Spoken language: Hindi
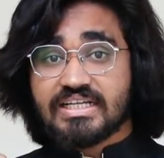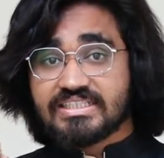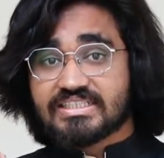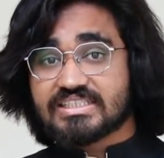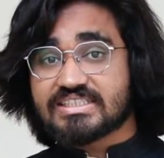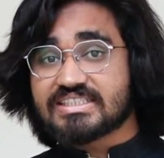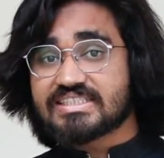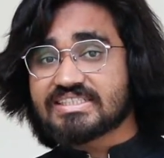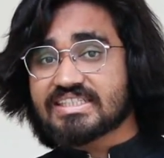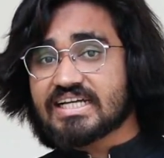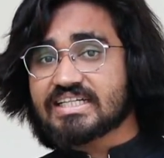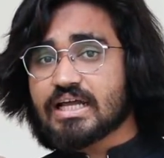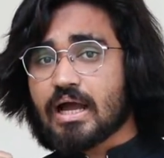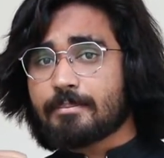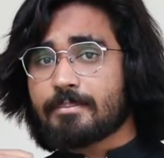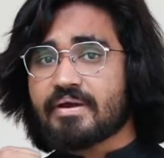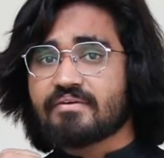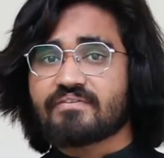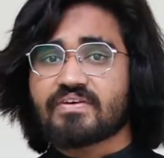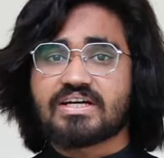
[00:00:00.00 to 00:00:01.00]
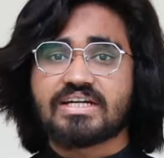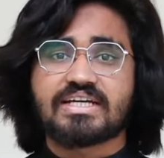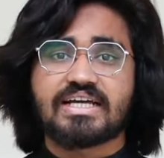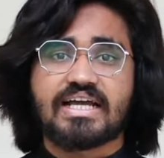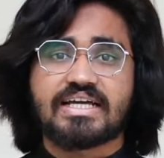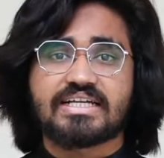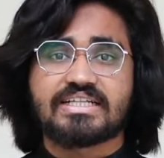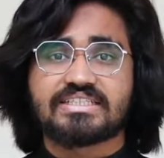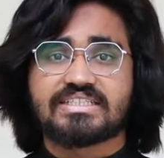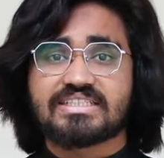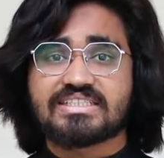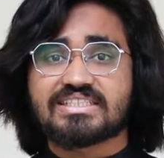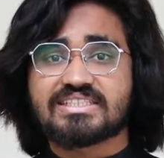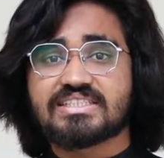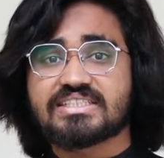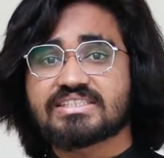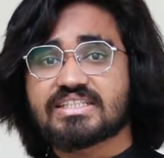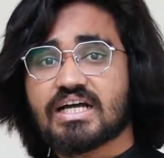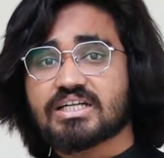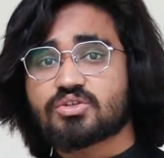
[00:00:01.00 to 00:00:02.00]
जितनी ज़्यादा आप एफर्ट लगाएंगे
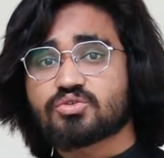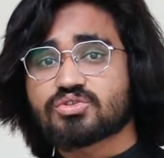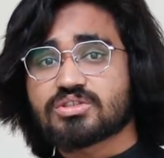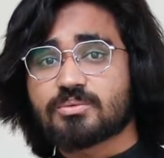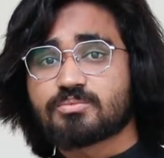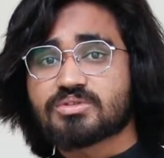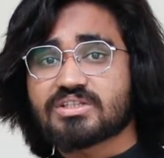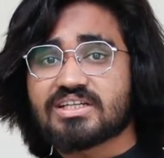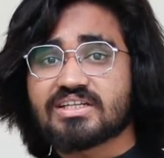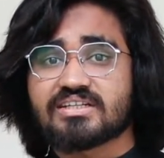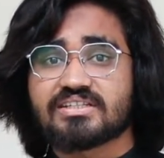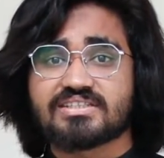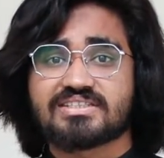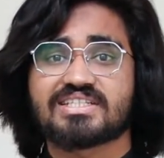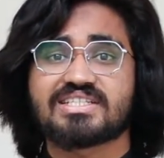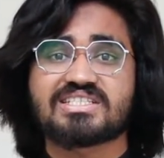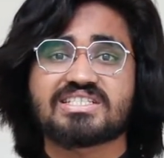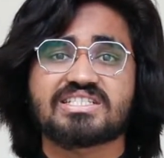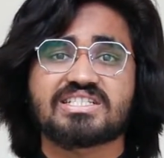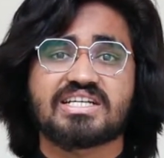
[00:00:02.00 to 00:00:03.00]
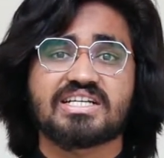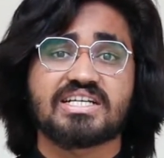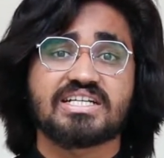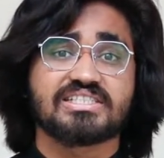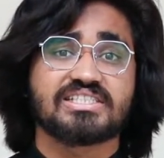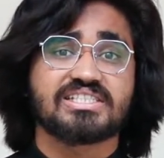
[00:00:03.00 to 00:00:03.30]
जितनी ज़्यादा उसके मतलब रिसर्च करेंगे